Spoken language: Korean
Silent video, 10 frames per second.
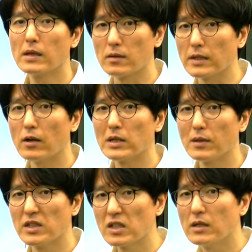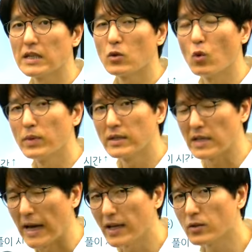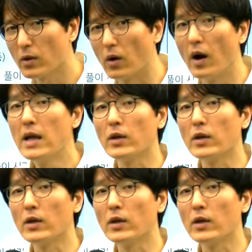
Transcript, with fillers: 그렇다고 한다면 지금까지 공부 잘해왔던 거